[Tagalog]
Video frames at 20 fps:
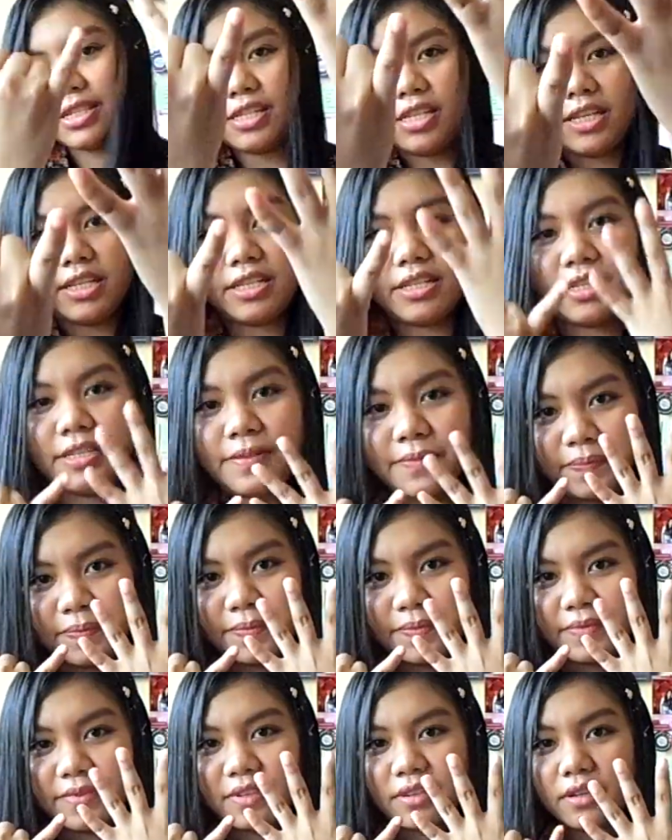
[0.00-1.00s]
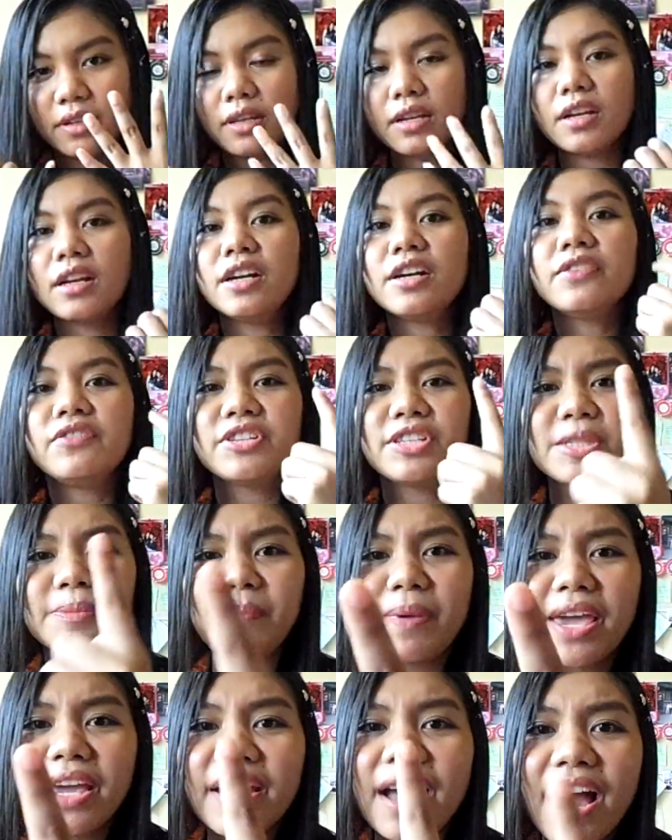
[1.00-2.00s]
Six.
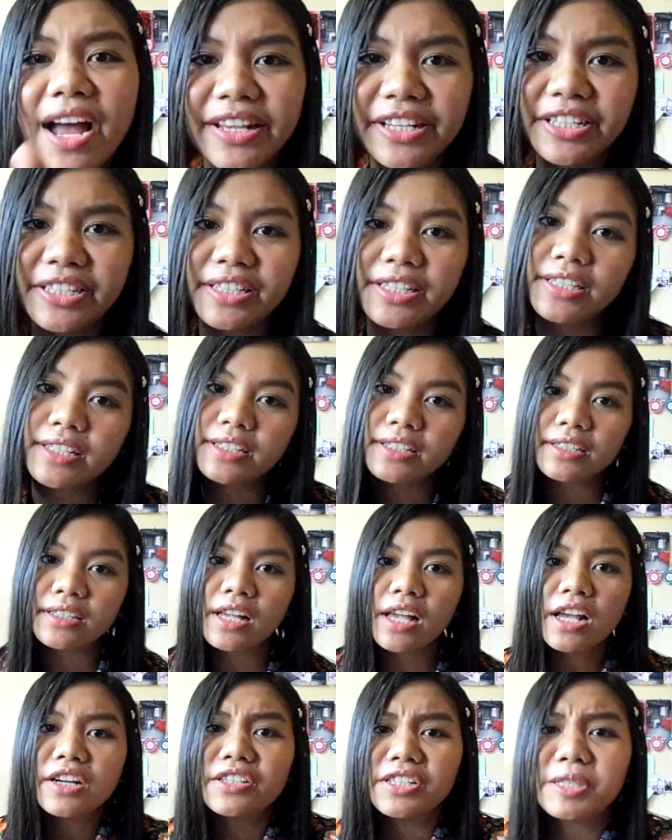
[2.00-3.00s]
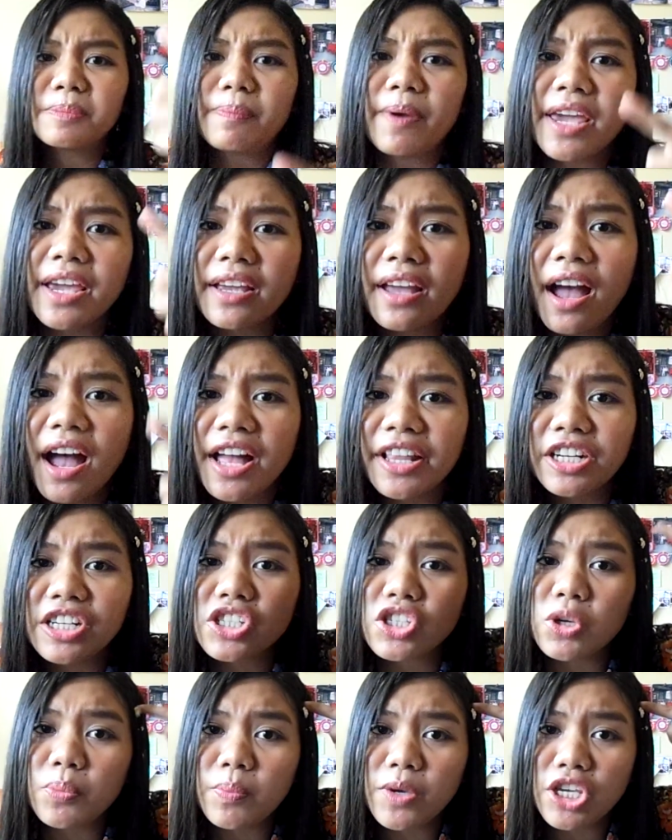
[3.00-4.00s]
Respect others. Respect
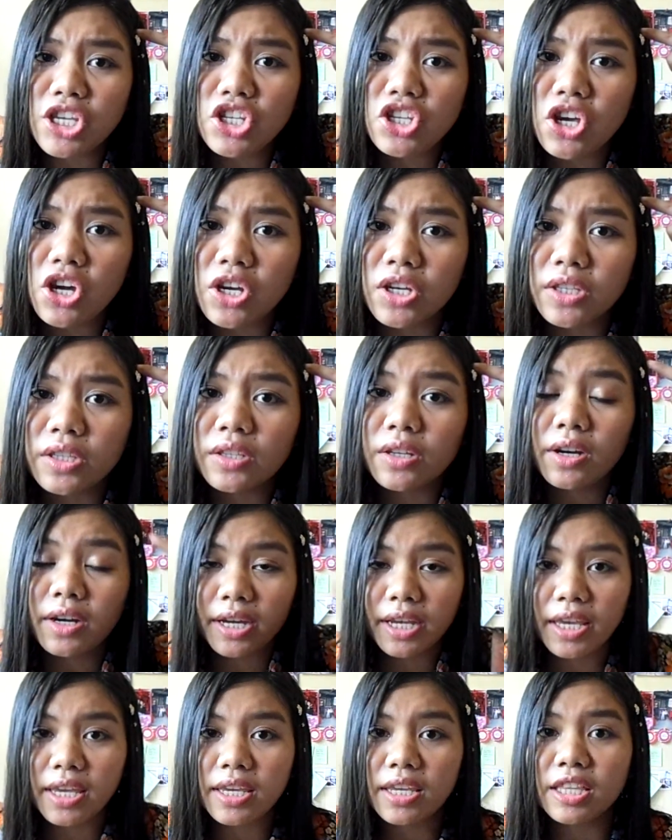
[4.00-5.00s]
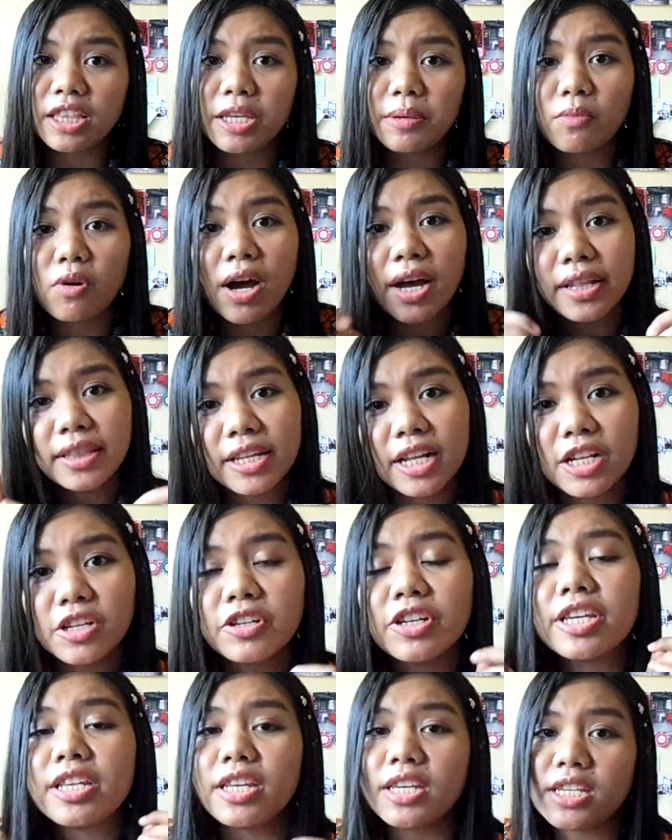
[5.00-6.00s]
others' opinion, okay? Hindi mo handle
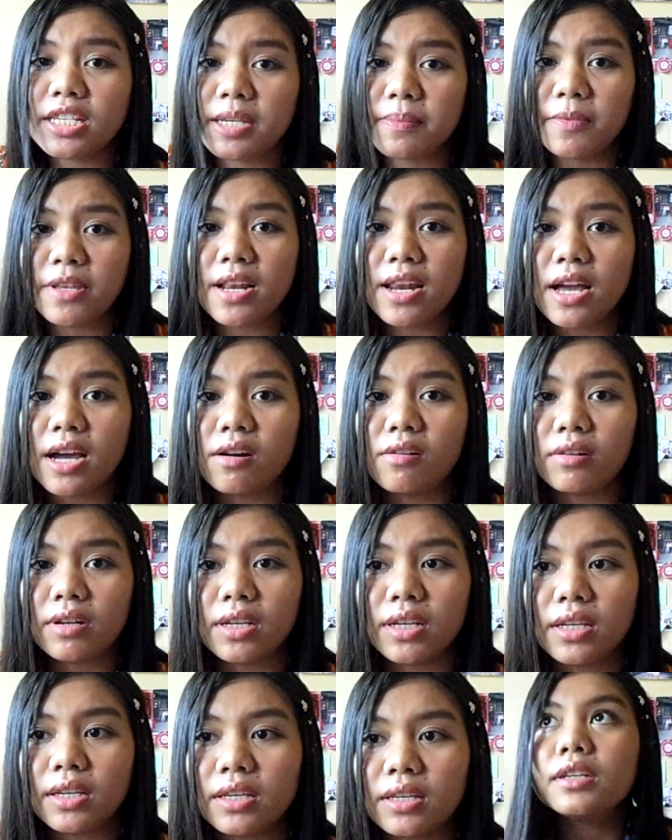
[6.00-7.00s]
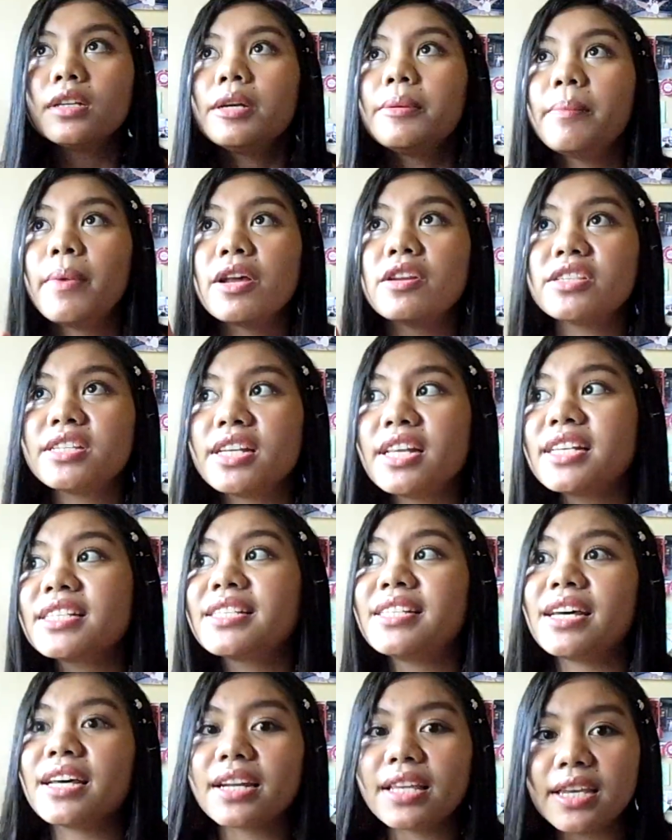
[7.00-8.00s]
yung iniisip nila, okay? Meron
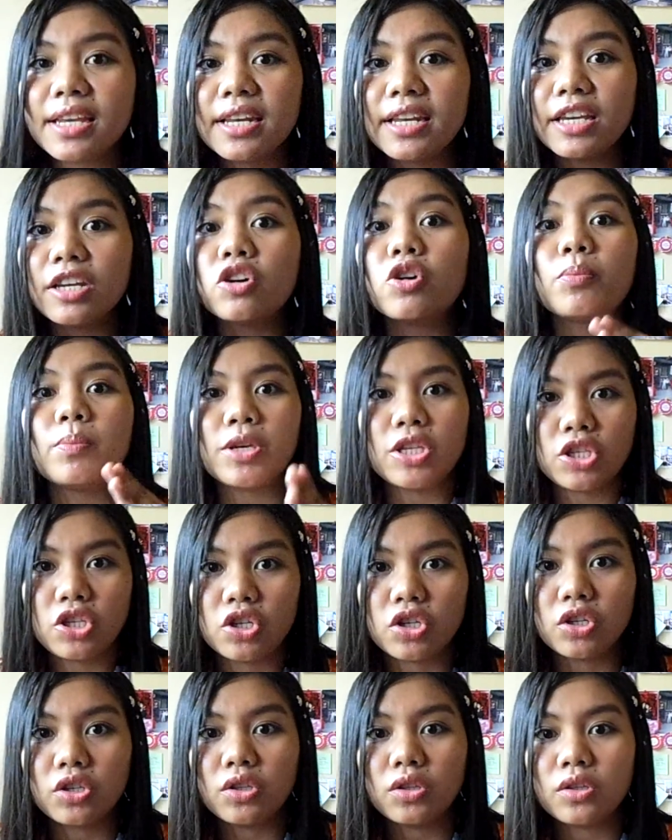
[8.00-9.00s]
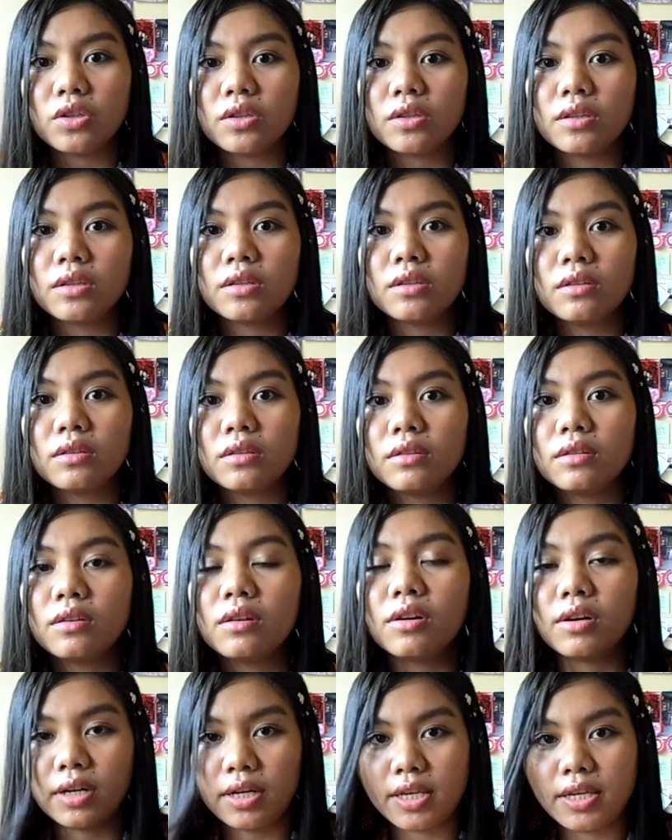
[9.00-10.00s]
silang sariling opinion.
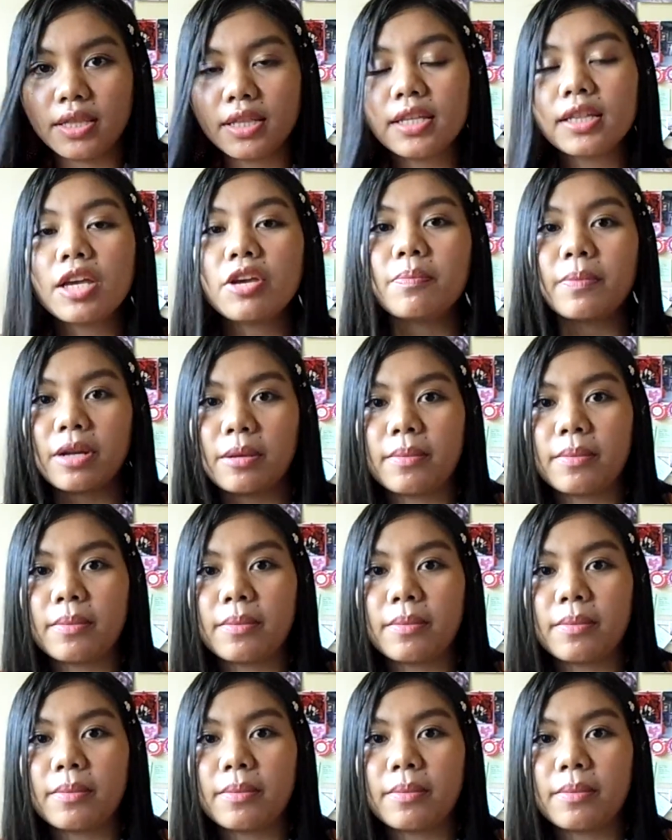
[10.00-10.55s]
Okay, hindi tayo